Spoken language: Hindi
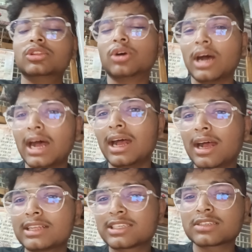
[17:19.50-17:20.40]
तो हाँ
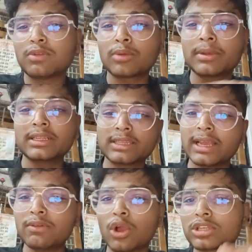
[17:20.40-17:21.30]
आज के इस ब्लॉग में इतना
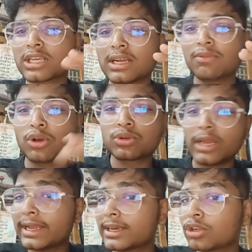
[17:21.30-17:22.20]
ही ब्लॉग अच्छा लगा ब्लॉग को
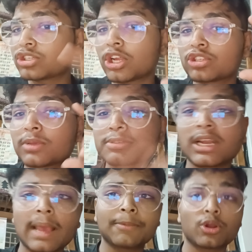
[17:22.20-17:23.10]
लाइक करो चैनल को
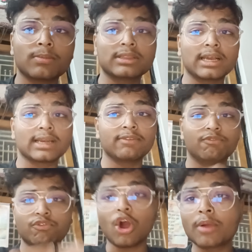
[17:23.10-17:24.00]
सब्सक्राइब करो मिलते हैं अगले
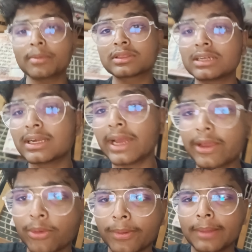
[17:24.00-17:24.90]
ब्लॉग में दिल
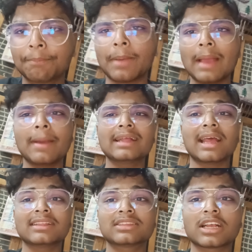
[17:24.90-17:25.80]
बाय बाय
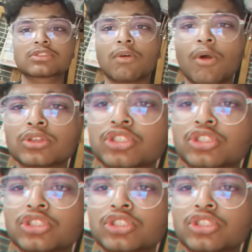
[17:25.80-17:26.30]
एंड थैंक्स फॉर